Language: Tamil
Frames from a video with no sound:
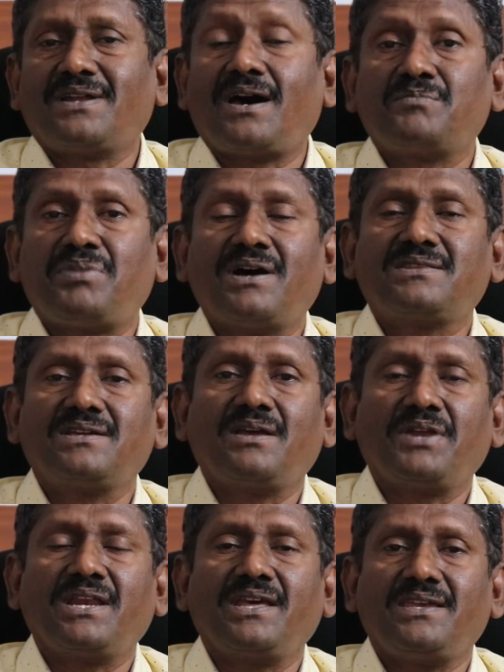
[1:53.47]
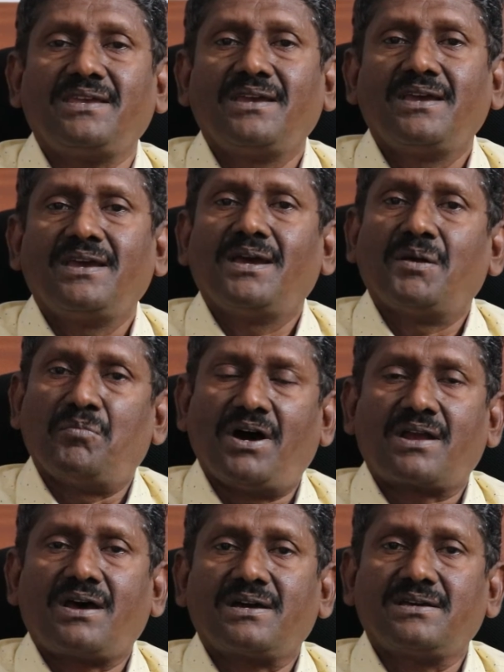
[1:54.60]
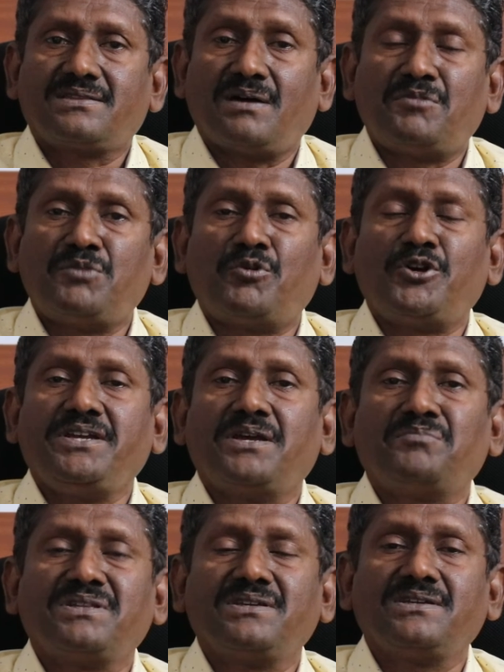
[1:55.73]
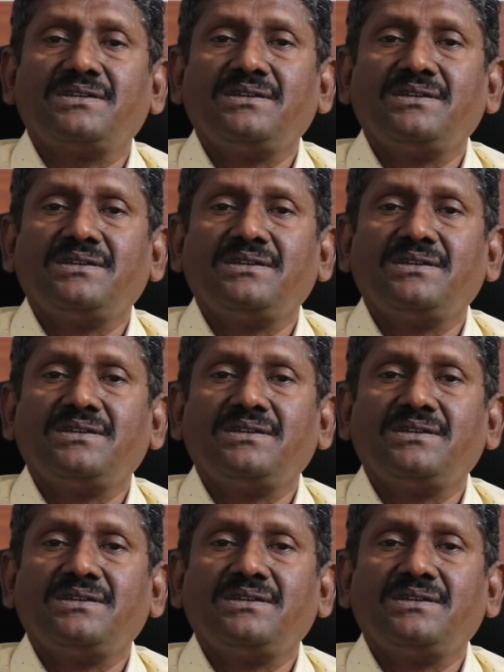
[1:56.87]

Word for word: நான் பார்த்திடவில்லை மாறாக தமிழ் மொழி என்பது